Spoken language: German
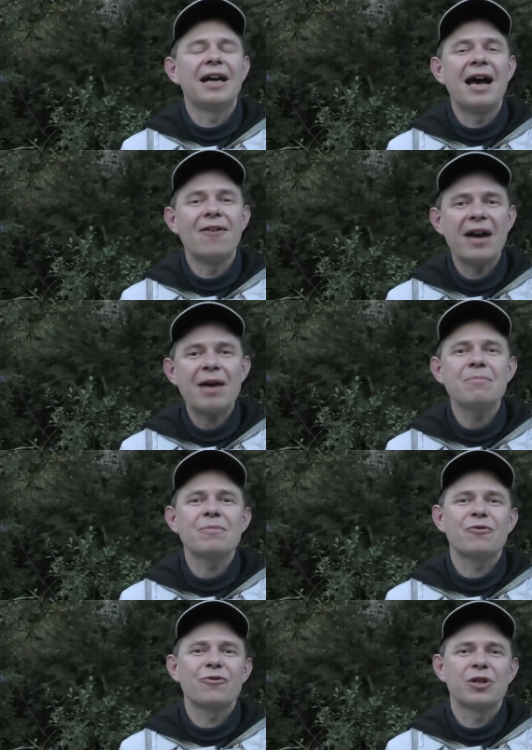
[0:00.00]

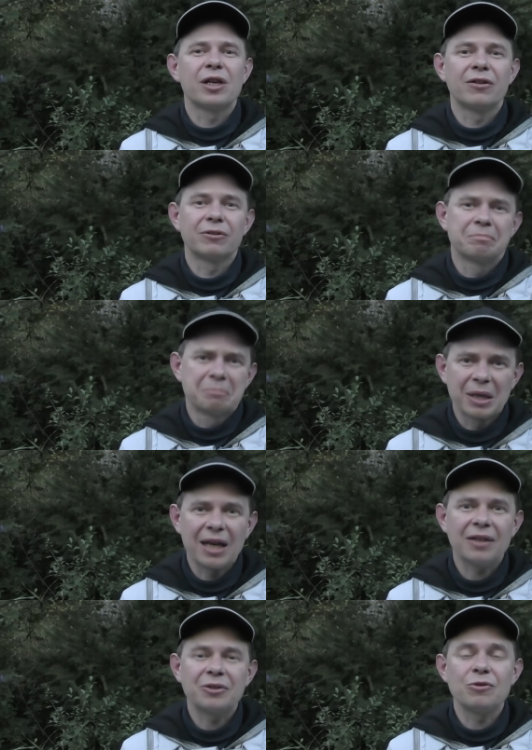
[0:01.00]
erwerben für
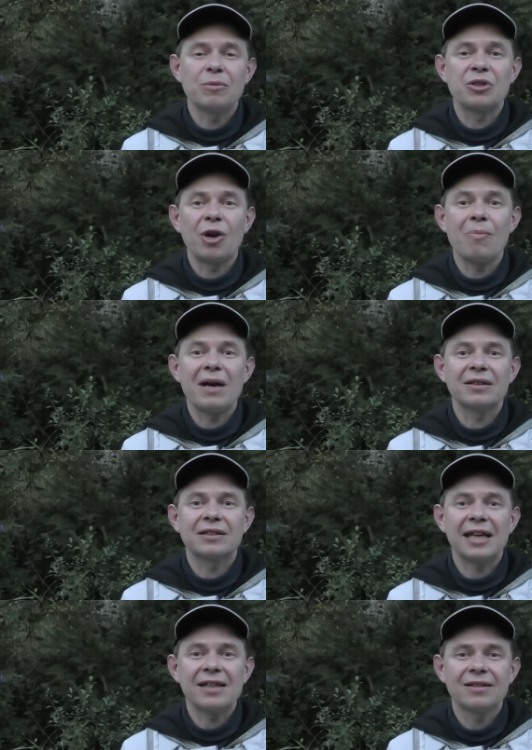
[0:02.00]
relativ überschaubares
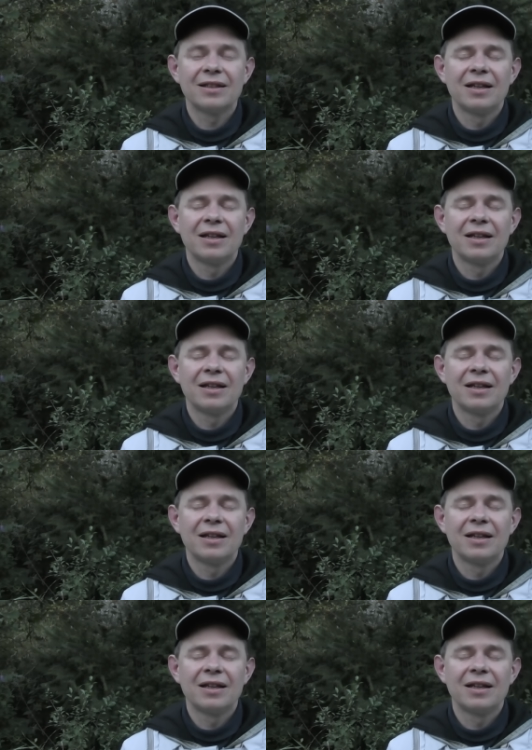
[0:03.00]
Geld